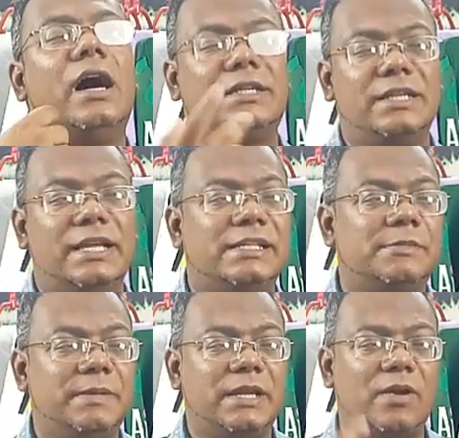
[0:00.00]
আছে লেগ
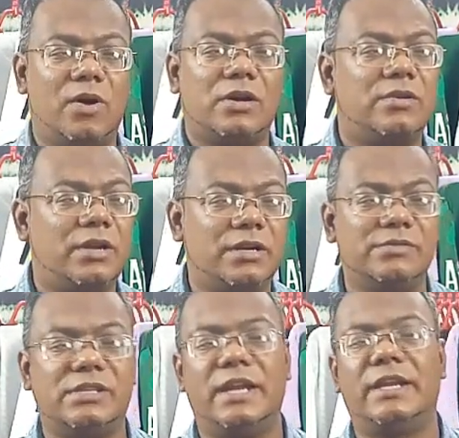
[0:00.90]
স্পিনার অলরাউন্ডার
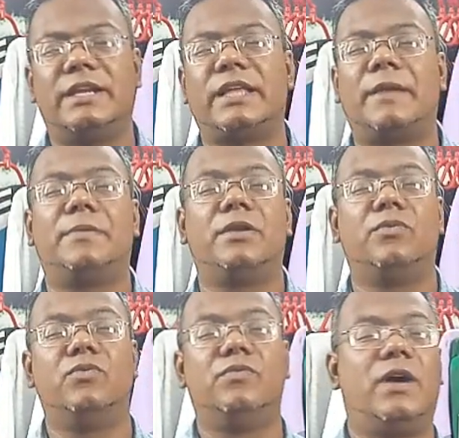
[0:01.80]
নিউজিল্যান্ডের তারপরে
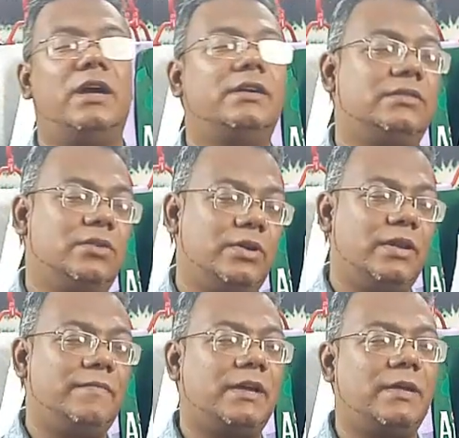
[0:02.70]
উলবার্ট
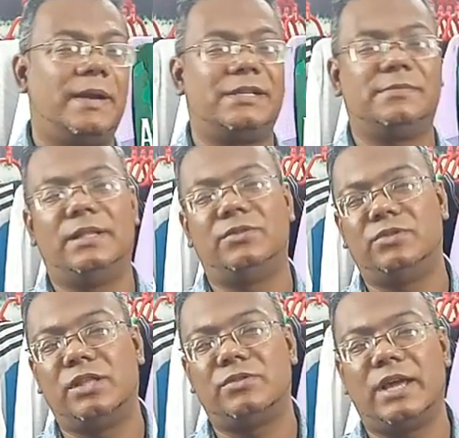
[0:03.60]
দক্ষিণ আফ্রিকার ব্যাটসম্যান
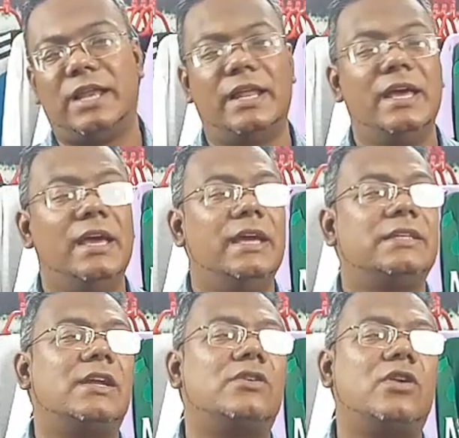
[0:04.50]
দুর্দান্ত খেলেন
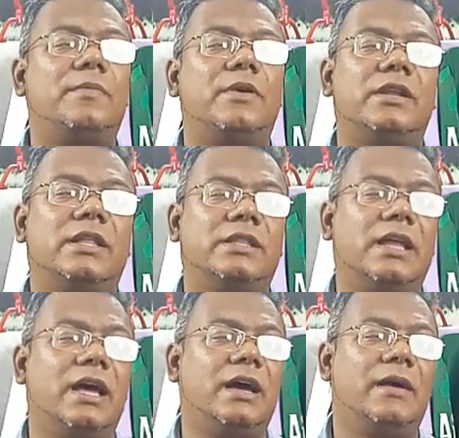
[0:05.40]
এছাড়া টপ অর্ডারে তাদের
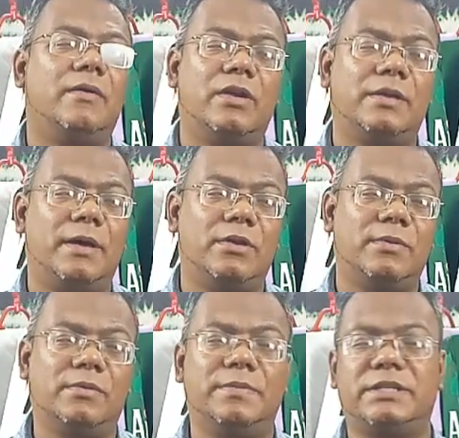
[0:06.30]
অনেক ভালো
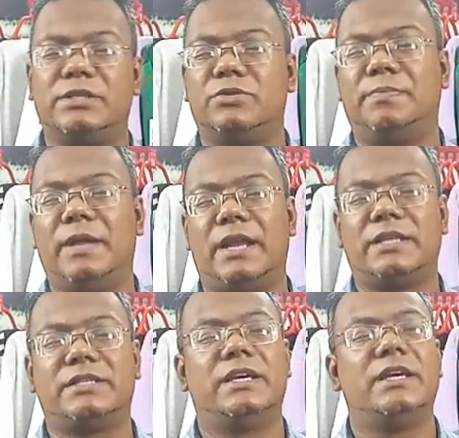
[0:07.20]
ভালো বেশ কিছু প্লেয়ার
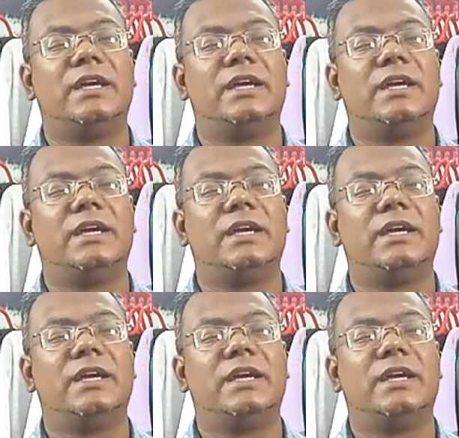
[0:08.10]
আছে